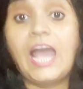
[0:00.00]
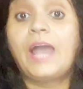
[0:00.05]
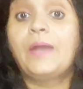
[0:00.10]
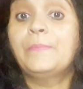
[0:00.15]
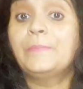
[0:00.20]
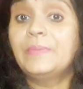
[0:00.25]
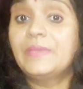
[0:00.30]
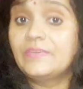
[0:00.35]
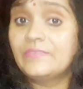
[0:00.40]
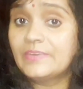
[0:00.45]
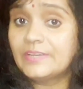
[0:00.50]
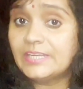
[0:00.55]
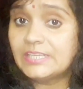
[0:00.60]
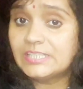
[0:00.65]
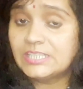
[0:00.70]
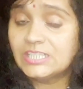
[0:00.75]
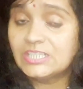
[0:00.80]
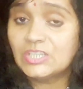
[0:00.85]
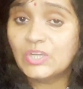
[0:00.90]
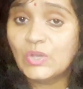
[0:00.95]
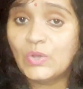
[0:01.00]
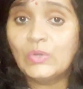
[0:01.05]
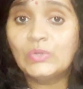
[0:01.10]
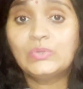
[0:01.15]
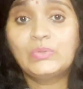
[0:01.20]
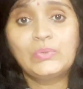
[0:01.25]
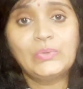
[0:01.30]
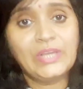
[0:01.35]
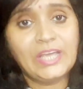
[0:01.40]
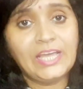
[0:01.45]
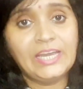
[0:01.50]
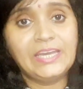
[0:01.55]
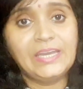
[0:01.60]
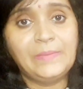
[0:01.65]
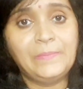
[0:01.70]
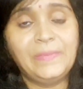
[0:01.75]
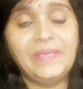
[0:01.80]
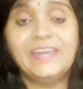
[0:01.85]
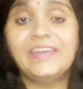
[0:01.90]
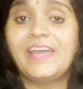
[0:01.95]
पिगमेंटेशन को दूर करने
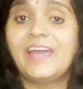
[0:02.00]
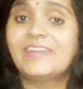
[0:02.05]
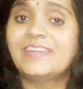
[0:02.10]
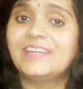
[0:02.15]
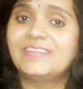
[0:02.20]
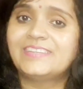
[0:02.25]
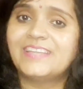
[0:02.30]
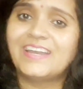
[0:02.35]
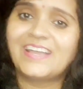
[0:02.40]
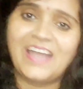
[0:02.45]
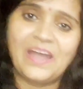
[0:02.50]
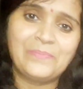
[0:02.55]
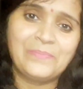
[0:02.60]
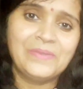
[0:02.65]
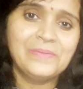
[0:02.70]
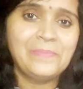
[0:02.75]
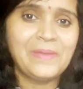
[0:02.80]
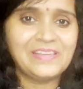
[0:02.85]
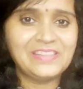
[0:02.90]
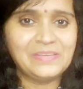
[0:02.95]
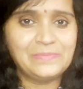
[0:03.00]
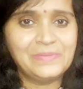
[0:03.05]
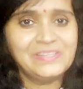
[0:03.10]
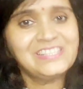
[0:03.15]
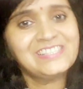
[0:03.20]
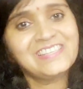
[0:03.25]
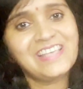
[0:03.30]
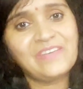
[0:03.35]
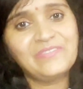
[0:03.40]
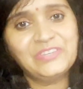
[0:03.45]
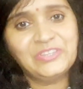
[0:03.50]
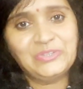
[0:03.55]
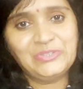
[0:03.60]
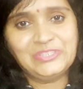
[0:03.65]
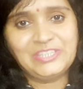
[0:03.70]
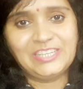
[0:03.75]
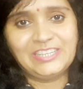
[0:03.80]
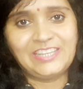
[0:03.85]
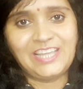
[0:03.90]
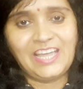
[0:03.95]
में नारियल तेल काफ़ी फायदेमंद साबित हो
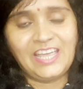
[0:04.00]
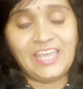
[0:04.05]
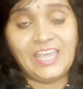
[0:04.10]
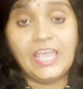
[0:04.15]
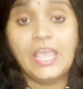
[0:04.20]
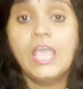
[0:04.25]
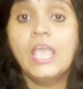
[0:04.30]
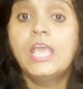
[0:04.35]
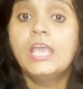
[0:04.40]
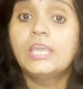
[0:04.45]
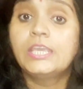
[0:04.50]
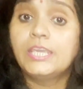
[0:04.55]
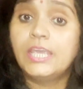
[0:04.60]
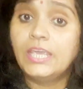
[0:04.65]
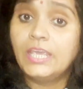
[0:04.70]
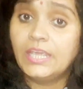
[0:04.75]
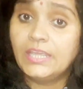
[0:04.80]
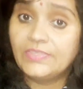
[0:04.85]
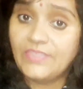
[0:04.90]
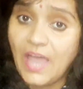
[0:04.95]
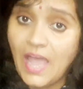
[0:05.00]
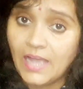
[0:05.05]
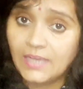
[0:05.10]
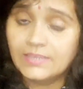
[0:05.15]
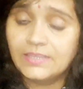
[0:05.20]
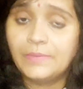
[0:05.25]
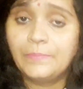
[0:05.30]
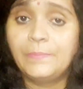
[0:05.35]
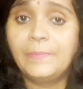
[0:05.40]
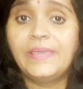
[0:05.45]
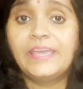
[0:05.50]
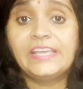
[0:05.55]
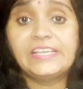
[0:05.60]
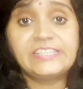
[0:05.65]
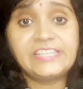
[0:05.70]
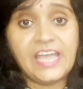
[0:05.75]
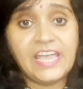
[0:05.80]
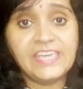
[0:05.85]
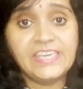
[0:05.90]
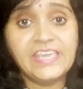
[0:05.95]
सकता है ये दाग धब्बे
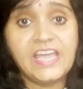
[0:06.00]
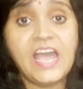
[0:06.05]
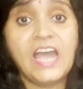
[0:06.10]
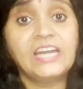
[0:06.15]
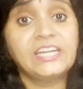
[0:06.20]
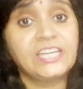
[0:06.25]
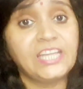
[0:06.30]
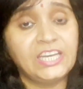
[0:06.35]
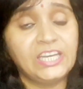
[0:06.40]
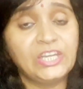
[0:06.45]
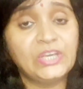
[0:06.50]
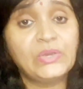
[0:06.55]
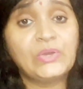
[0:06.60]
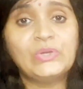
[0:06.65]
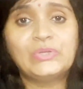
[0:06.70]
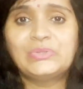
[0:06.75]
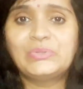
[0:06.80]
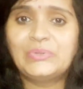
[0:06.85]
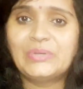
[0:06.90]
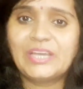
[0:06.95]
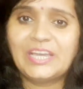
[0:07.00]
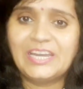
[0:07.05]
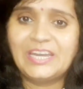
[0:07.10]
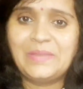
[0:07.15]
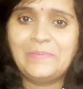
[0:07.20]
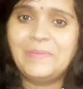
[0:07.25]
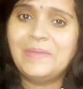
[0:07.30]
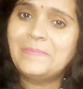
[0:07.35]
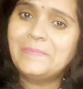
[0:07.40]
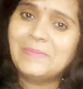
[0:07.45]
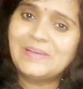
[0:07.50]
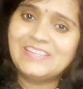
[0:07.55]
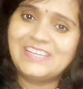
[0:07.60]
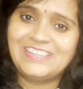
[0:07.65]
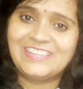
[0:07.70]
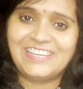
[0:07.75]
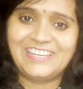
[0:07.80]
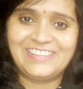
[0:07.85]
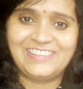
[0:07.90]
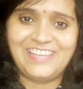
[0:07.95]
झाइयाँ टेनिंग को दूर करने में
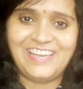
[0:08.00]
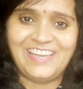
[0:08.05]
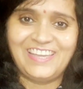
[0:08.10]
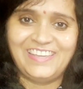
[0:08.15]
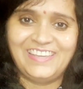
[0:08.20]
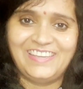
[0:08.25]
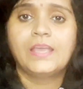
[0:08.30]
मदद करता है